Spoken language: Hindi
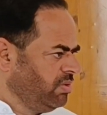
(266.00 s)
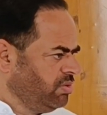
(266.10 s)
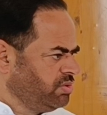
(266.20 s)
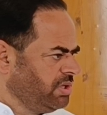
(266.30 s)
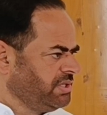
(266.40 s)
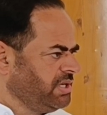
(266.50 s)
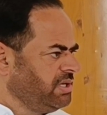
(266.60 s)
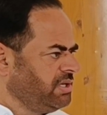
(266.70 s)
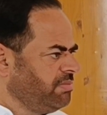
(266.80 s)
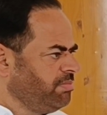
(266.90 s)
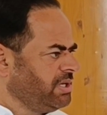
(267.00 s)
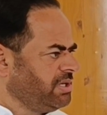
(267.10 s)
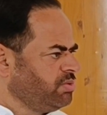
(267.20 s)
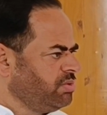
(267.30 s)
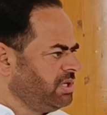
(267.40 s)
और उसका सेंटर
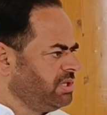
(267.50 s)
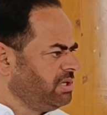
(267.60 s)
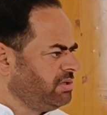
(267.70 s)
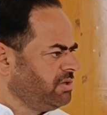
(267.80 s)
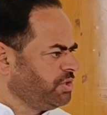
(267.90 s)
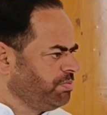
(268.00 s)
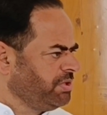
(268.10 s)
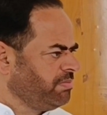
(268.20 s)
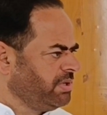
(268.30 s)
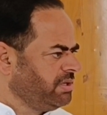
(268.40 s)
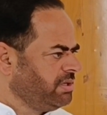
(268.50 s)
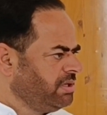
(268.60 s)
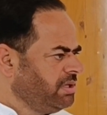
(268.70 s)
मरकज़ होता था कश्मीर में